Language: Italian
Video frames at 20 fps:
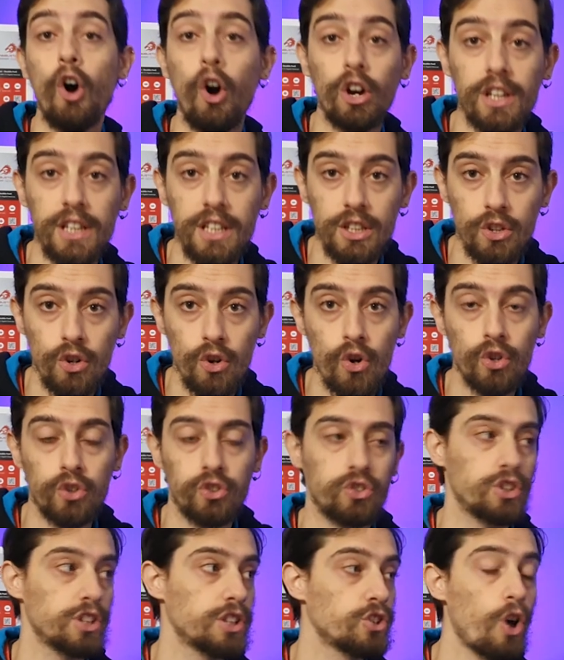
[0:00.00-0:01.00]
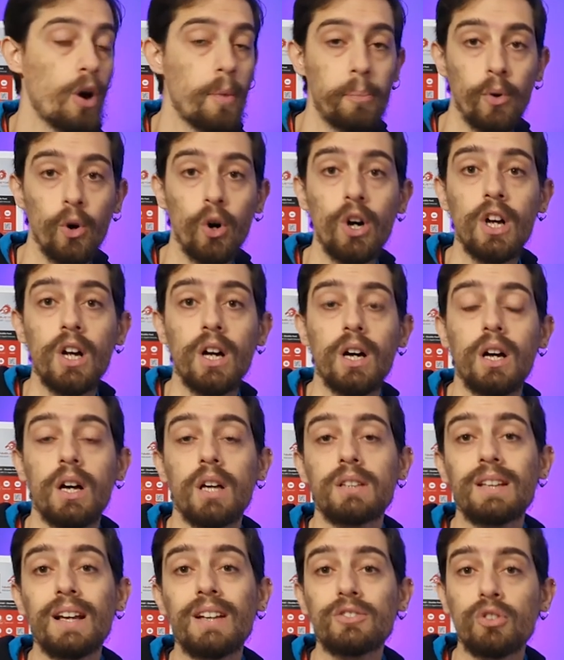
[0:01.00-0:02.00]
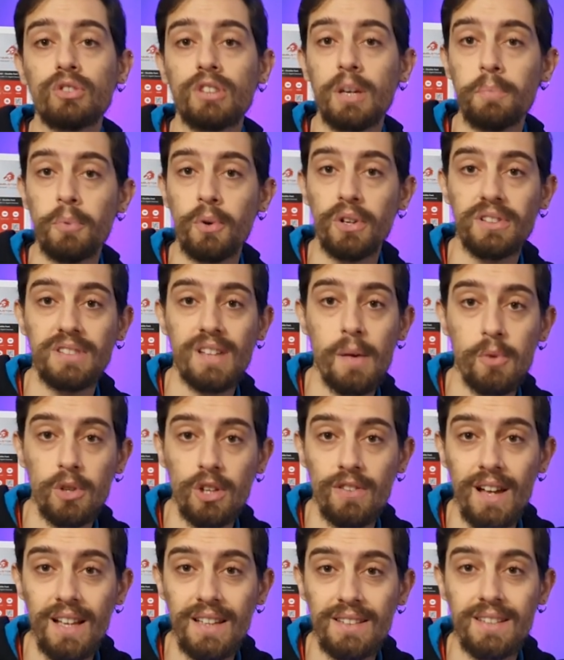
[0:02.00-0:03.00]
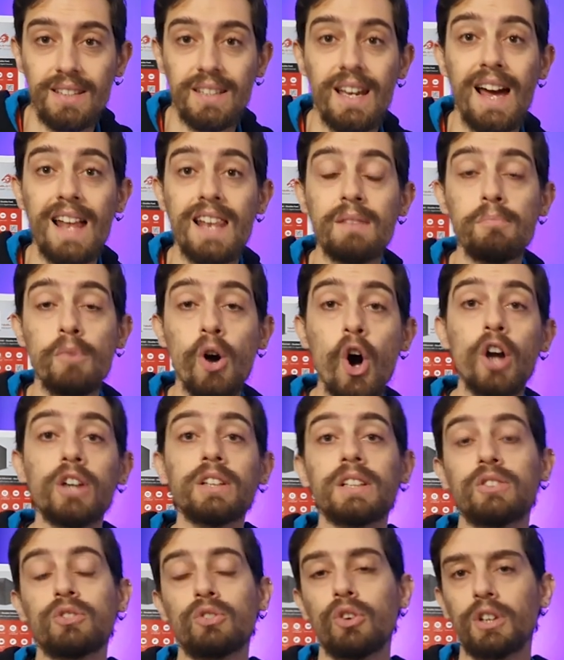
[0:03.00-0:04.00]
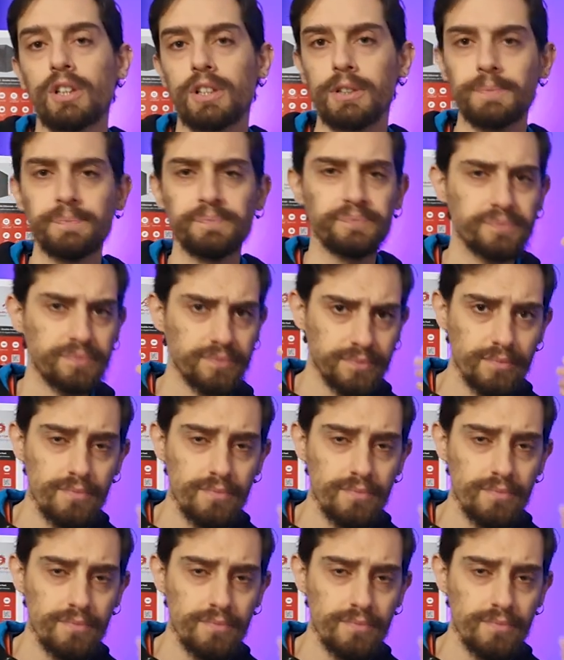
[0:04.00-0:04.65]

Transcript: occhi rossi dopo eh, tanto tempo che stiamo davanti al monitor